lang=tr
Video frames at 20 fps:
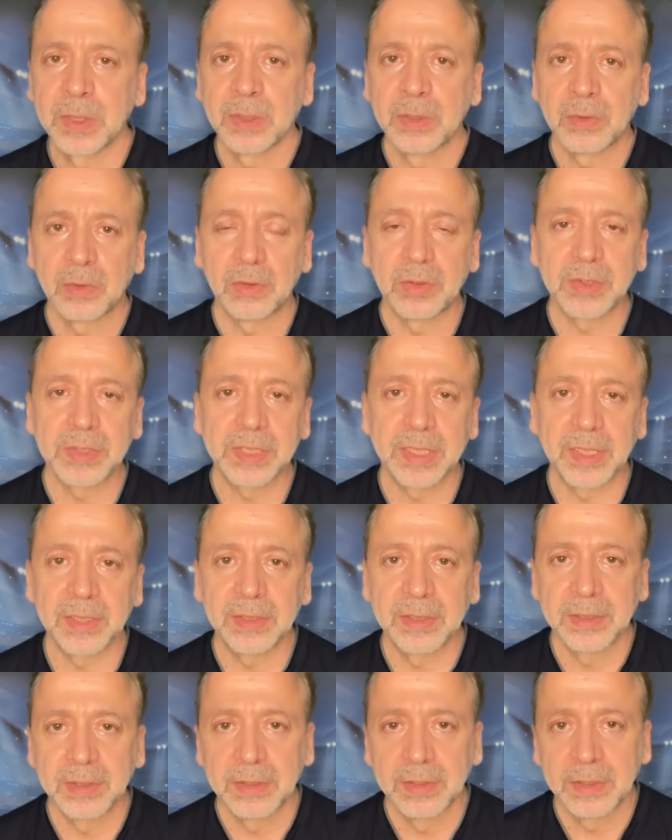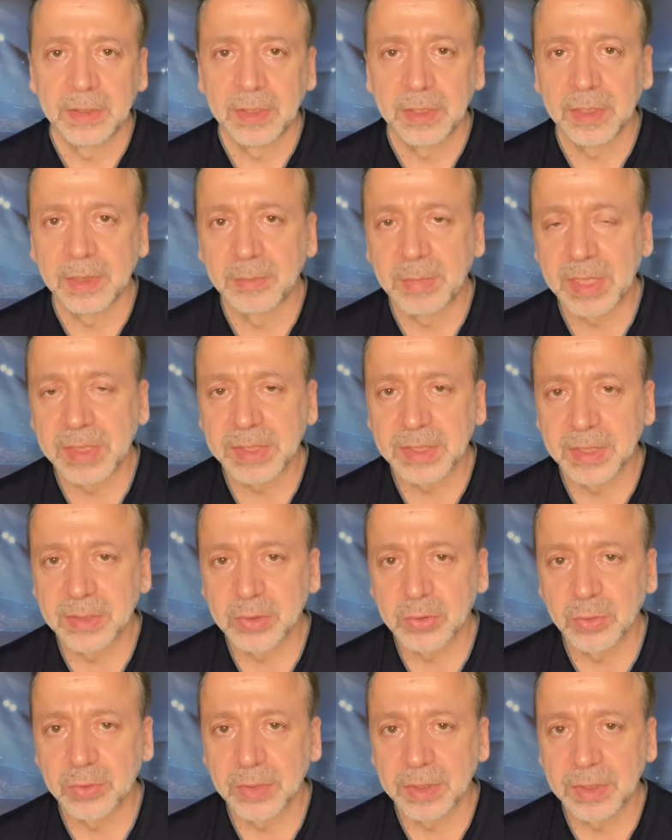O yüzden e, maçtan
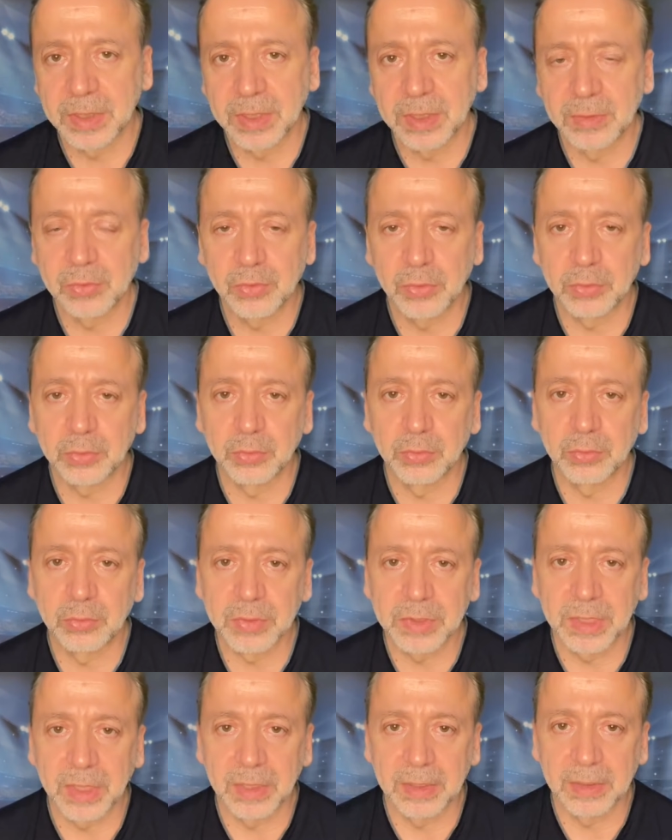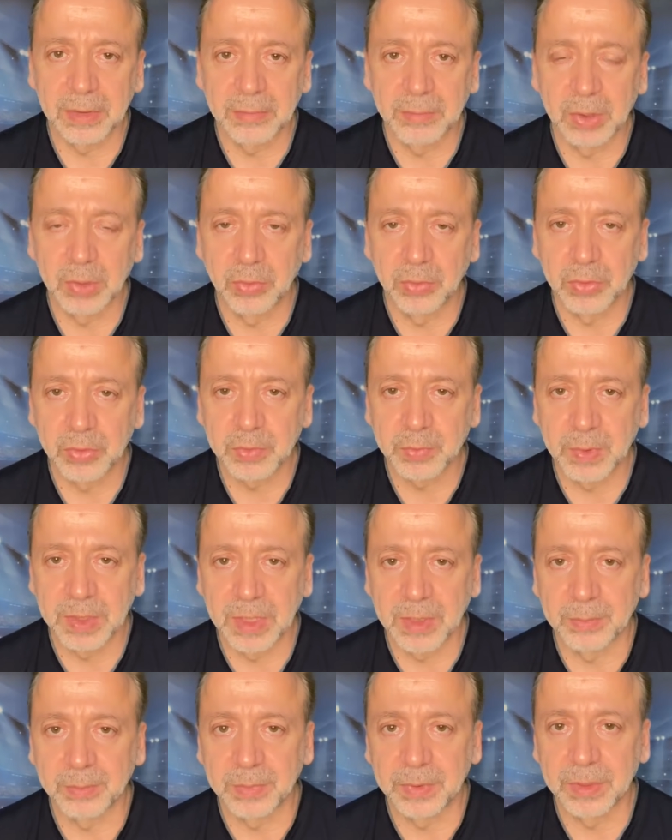sonra da çok duygusal bir konuşma
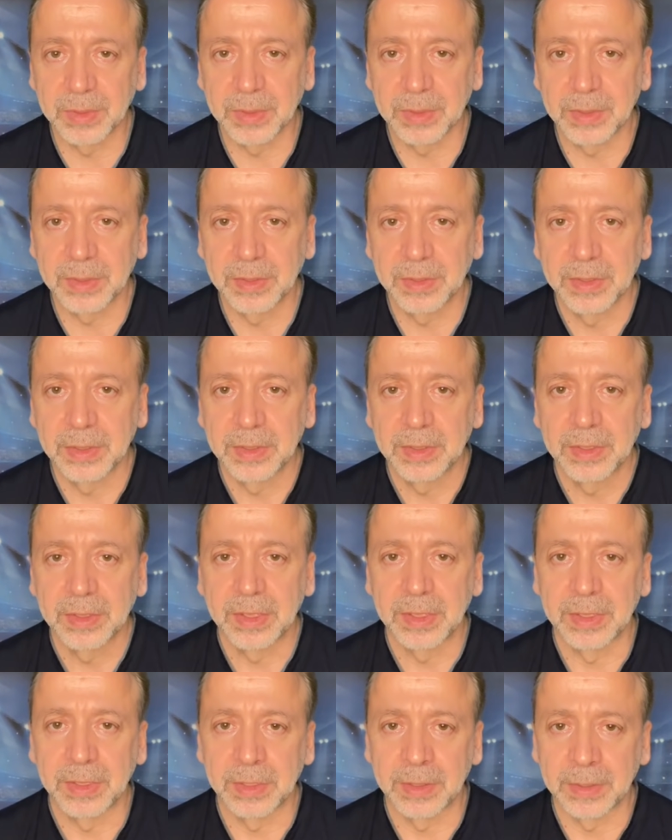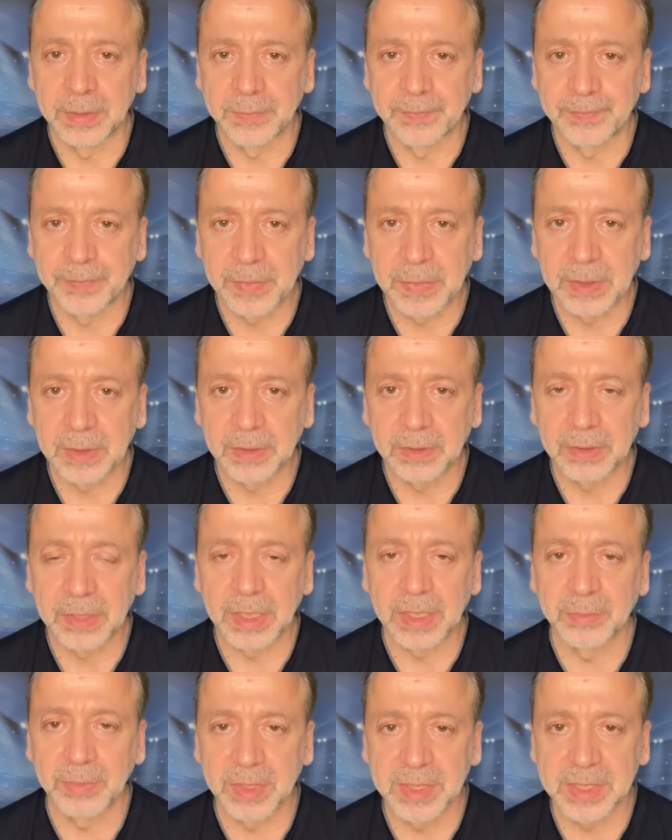yaptı. E,
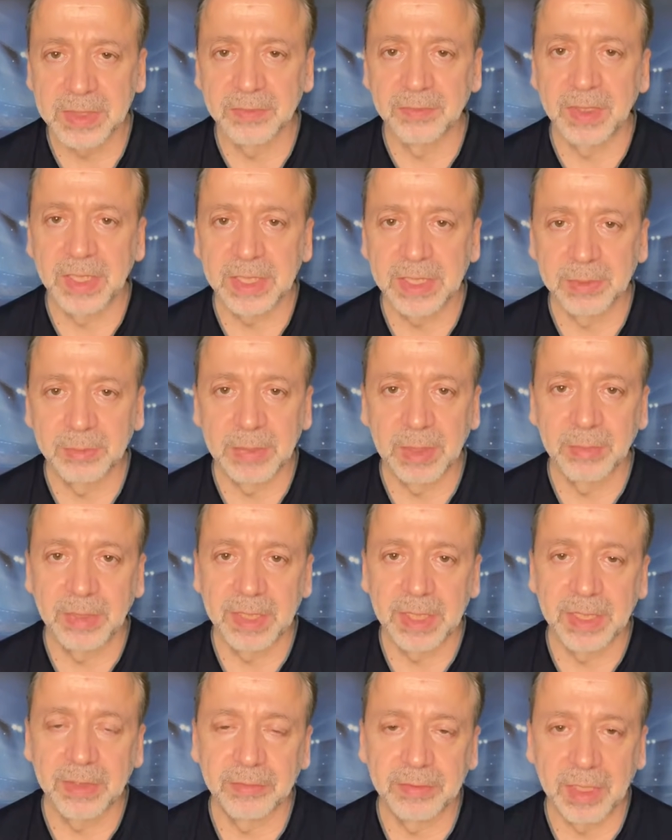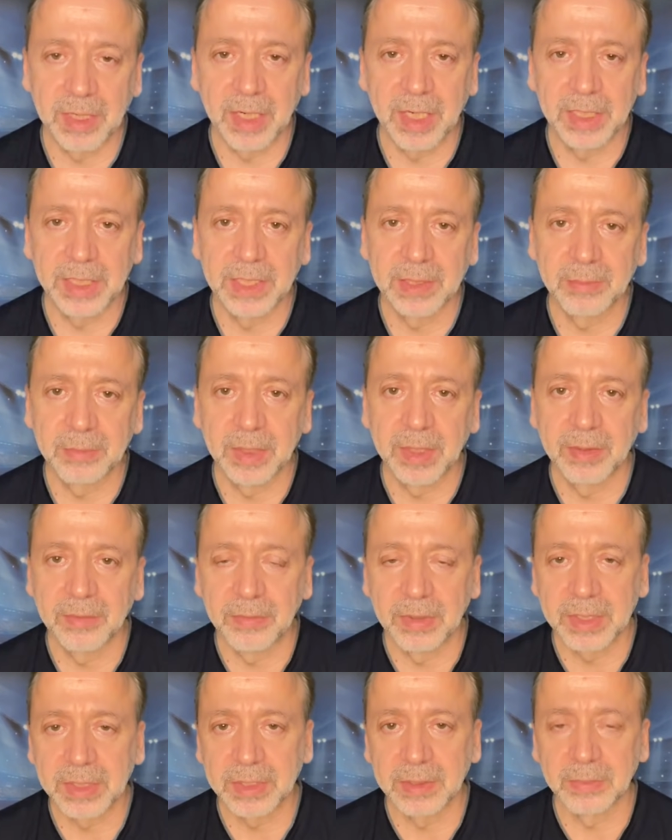takıma izin verdiğimde ben evde ailemle
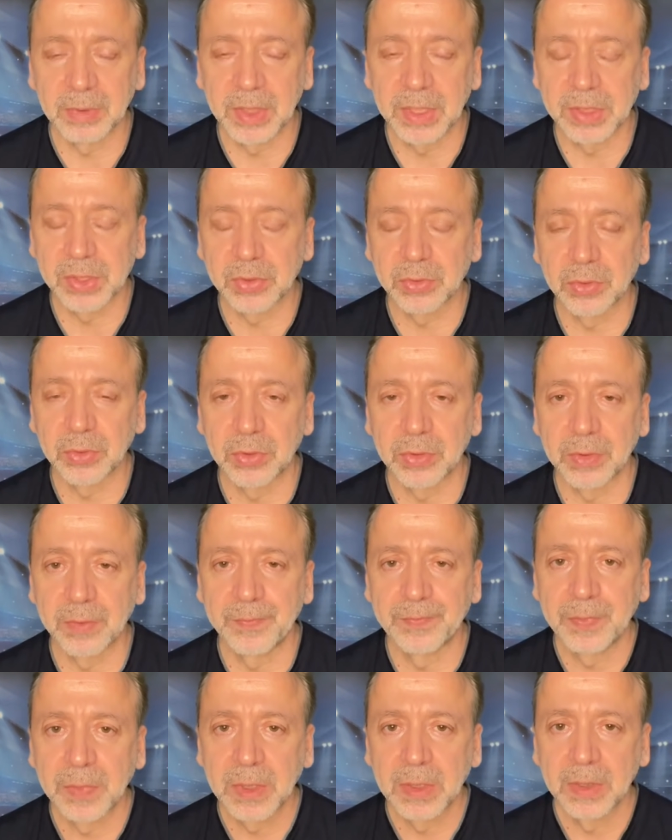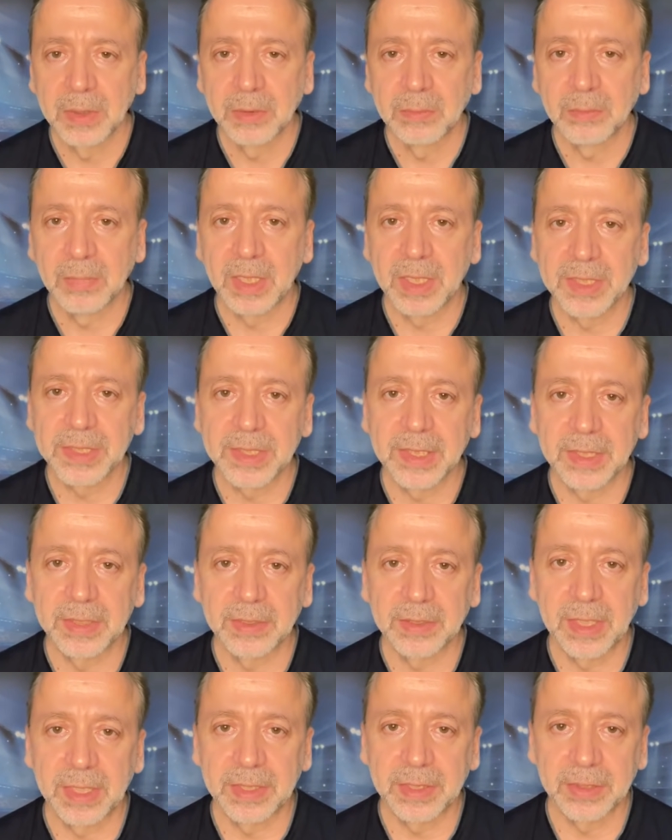vaktimi geçiriyorum. Bazen
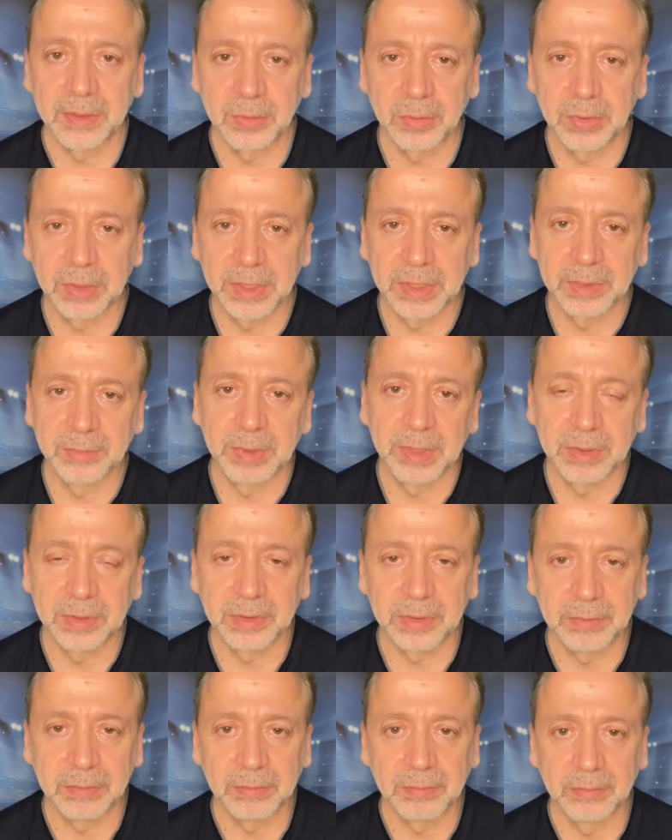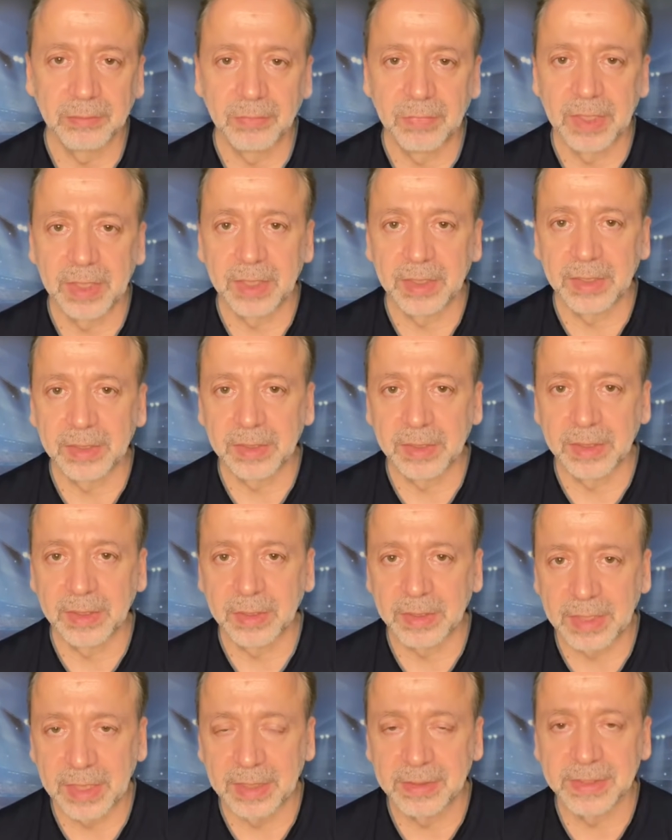hani yönetimin ve
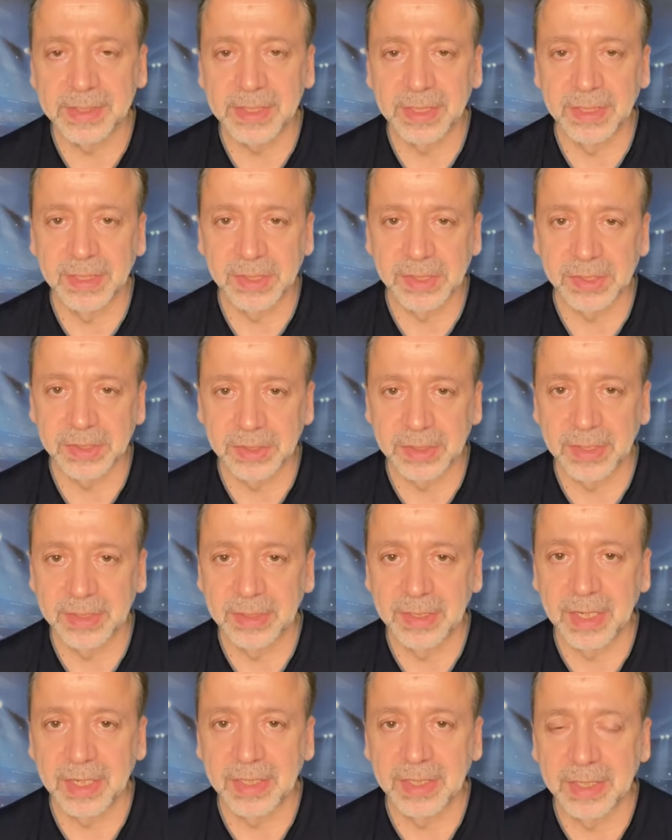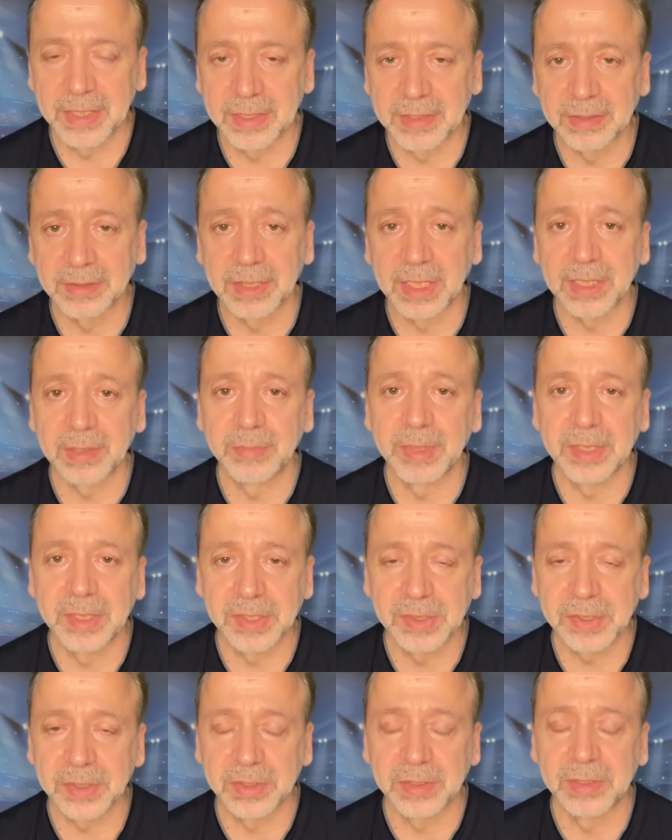e, kendisini eleştirenlerle ilgili takım
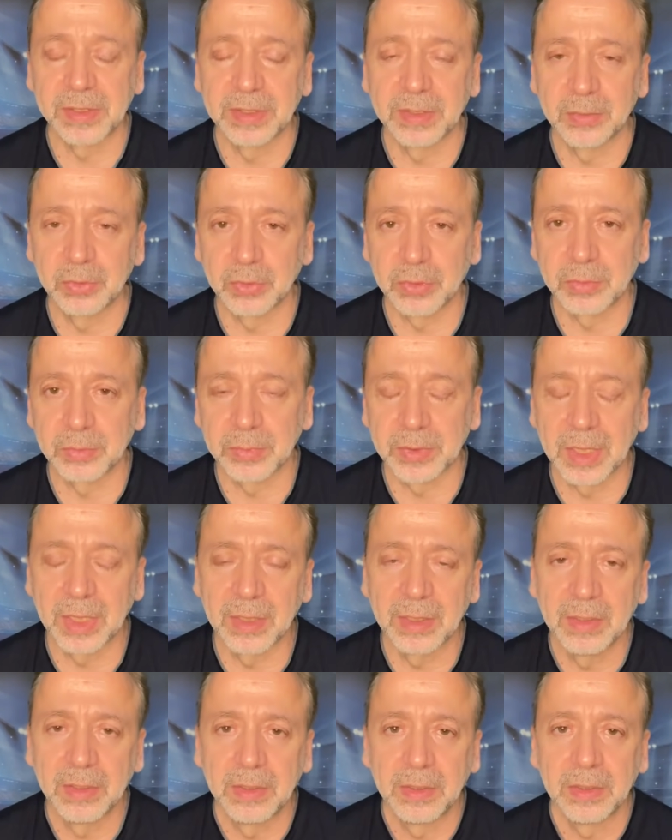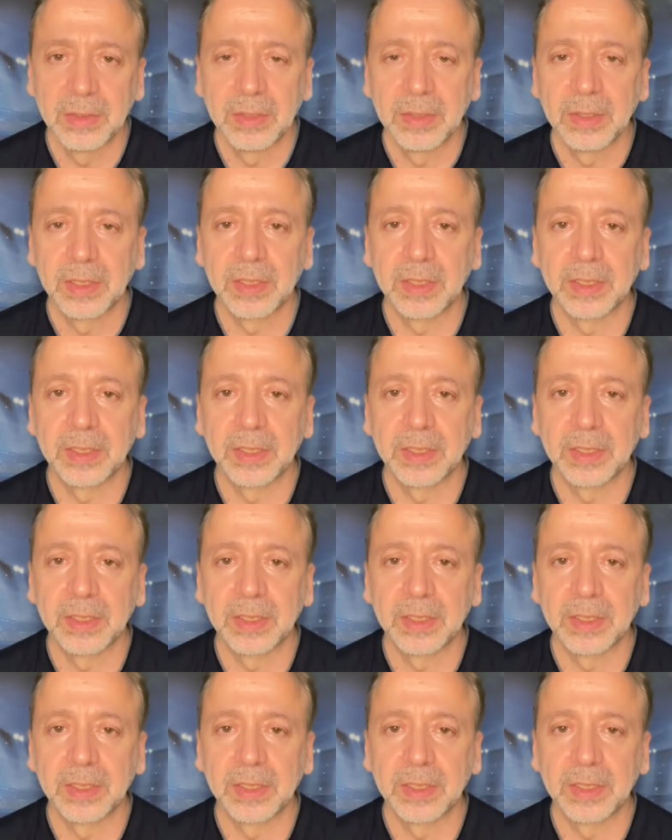eleştirildiği durumda e,